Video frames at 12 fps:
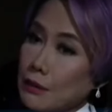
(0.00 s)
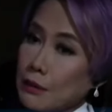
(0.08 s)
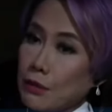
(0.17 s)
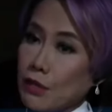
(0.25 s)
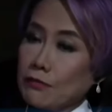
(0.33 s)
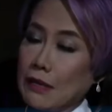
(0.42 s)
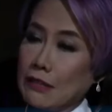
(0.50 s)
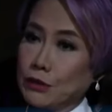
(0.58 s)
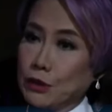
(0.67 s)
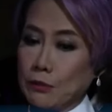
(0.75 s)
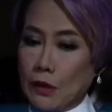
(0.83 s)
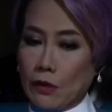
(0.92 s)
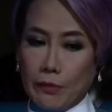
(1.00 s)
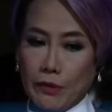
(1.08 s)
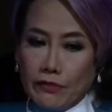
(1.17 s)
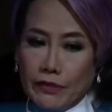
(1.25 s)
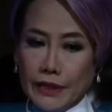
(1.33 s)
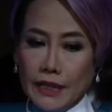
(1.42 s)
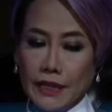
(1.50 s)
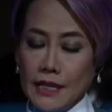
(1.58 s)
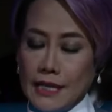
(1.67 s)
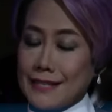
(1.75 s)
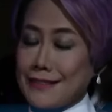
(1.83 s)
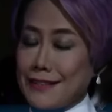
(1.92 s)
tapi Prof Mahfud bahwa Prof ini
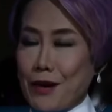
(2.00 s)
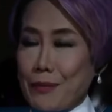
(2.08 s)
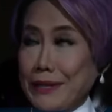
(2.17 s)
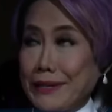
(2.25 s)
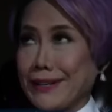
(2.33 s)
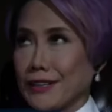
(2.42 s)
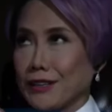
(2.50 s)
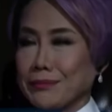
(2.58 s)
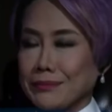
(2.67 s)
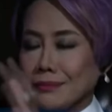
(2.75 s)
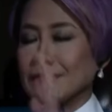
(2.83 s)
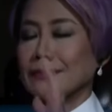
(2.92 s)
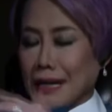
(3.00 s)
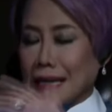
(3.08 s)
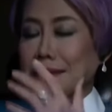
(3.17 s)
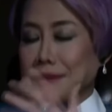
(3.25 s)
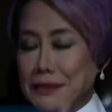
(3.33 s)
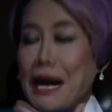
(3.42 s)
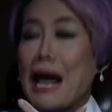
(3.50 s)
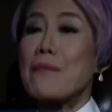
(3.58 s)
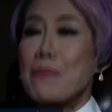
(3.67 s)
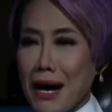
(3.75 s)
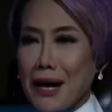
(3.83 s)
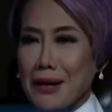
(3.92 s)
sedang bikin
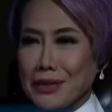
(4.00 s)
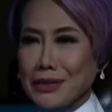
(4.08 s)
drama